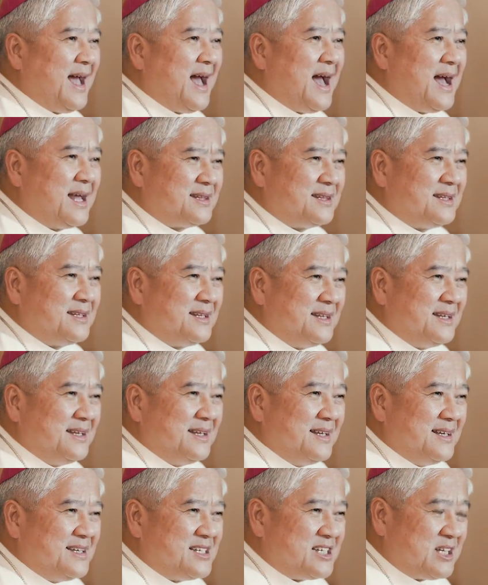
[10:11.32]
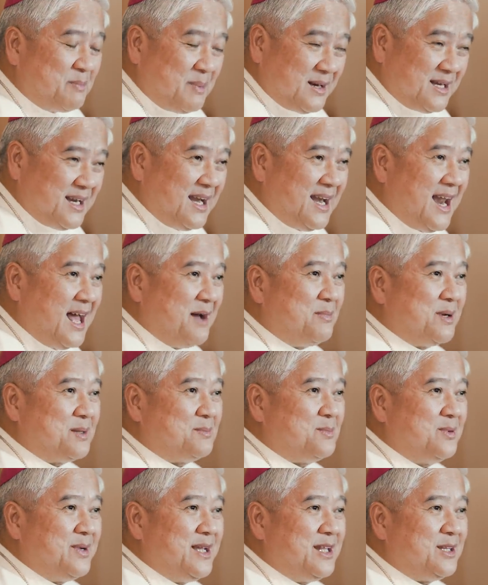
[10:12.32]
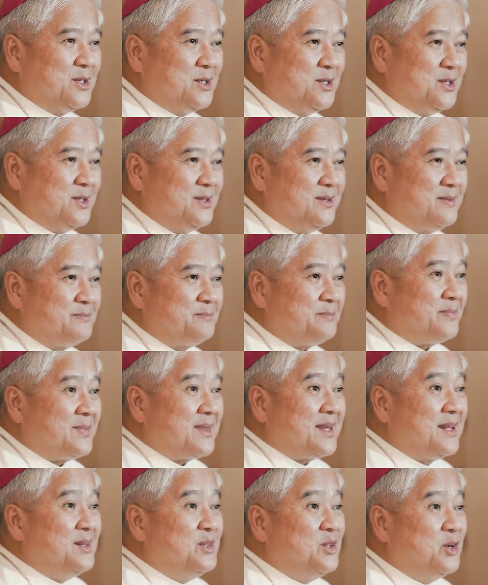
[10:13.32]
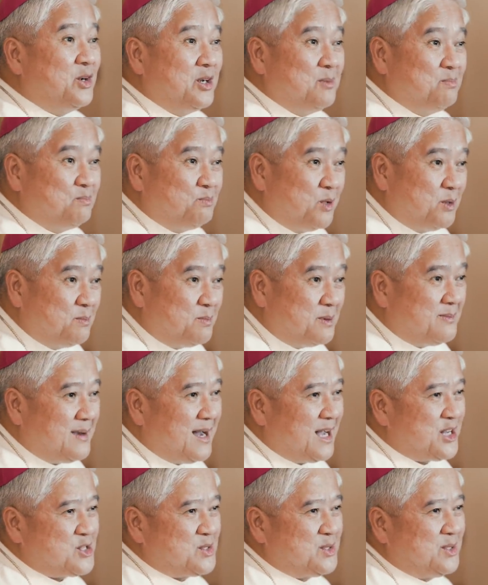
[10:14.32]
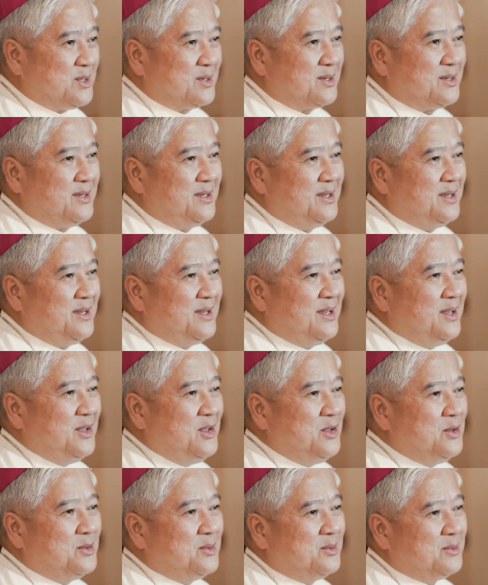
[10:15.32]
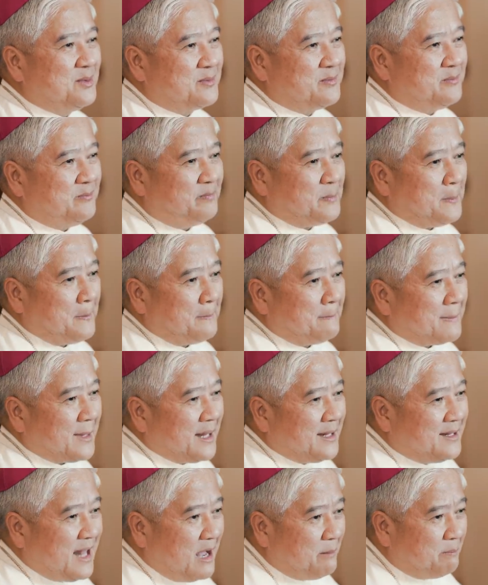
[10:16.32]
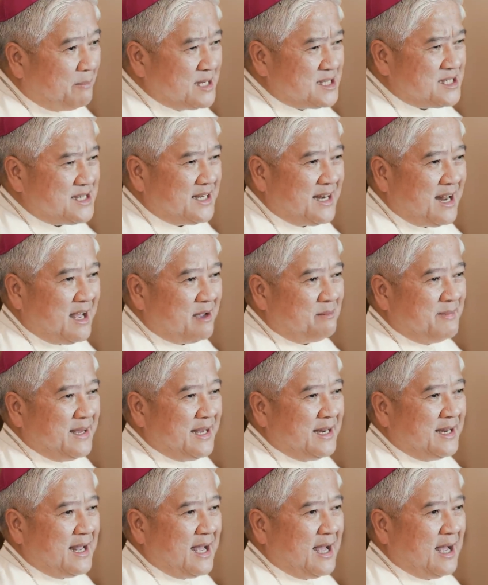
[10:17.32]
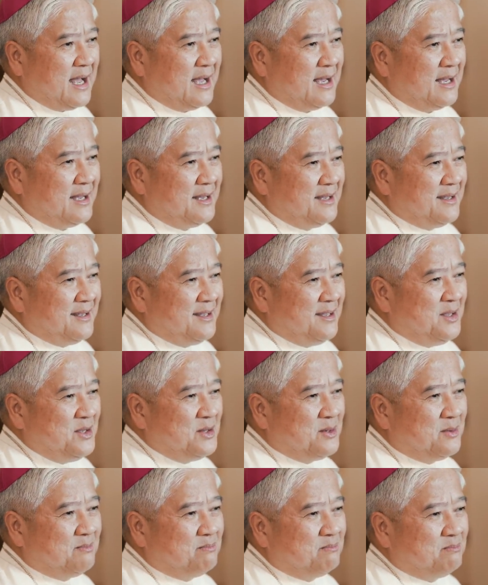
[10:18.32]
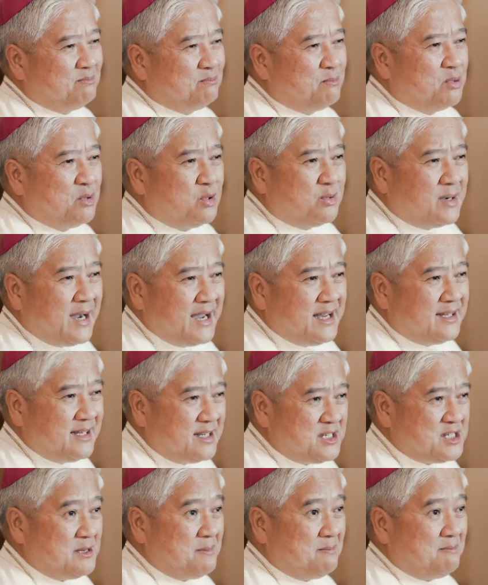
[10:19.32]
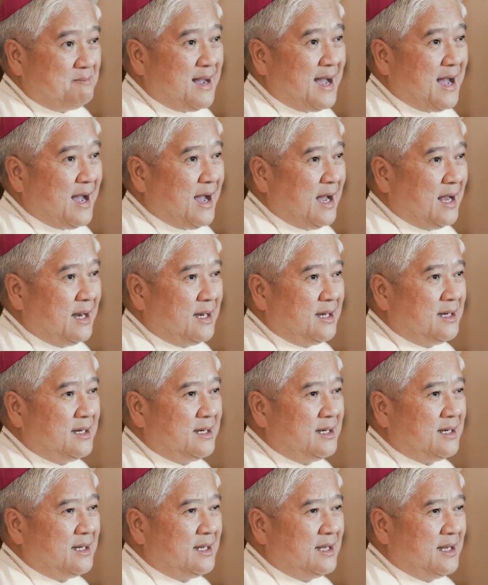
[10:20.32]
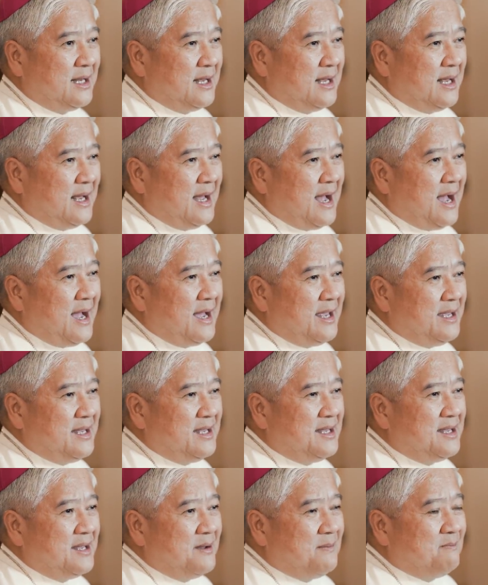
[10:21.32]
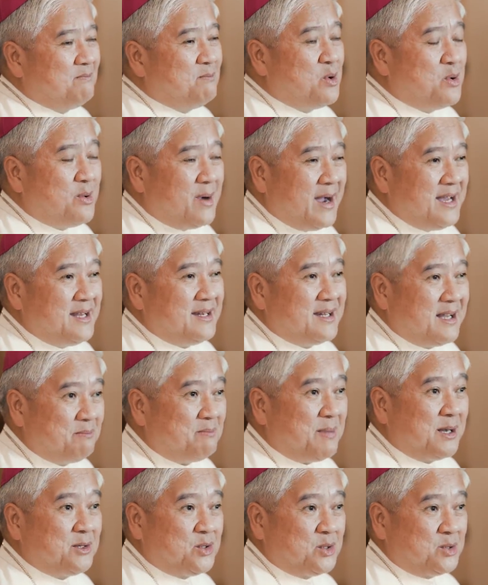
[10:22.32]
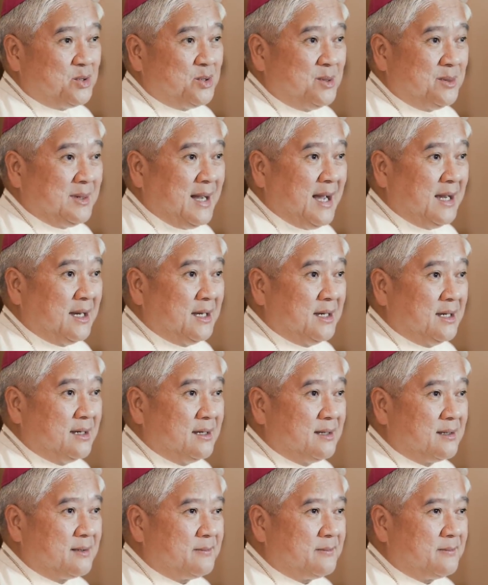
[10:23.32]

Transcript: At sa paglalapat pong ito, doon po pumasok yung napansin namin na yung buhay ng simbahan ay buhay ng pagtutulungan.